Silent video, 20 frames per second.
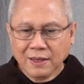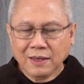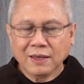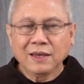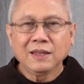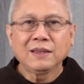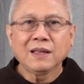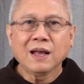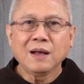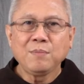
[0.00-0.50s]

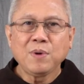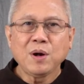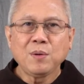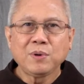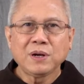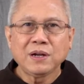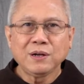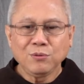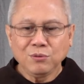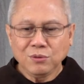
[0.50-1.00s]
Kita mau
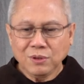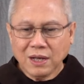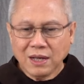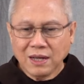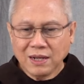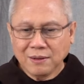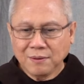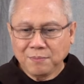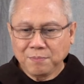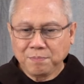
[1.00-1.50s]

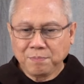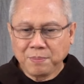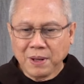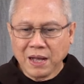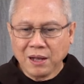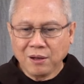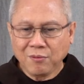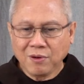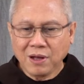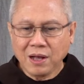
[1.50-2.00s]
merenungkan
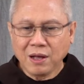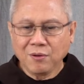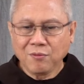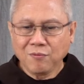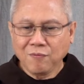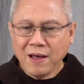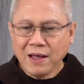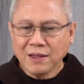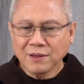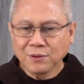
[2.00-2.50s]
bahwa
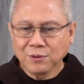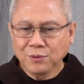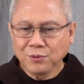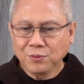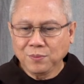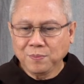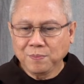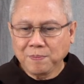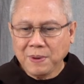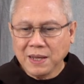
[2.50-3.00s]

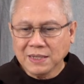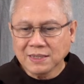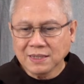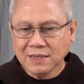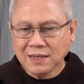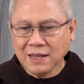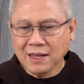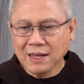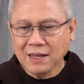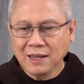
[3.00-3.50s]
waktu
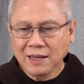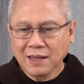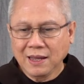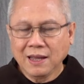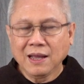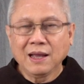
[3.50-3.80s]
Paskah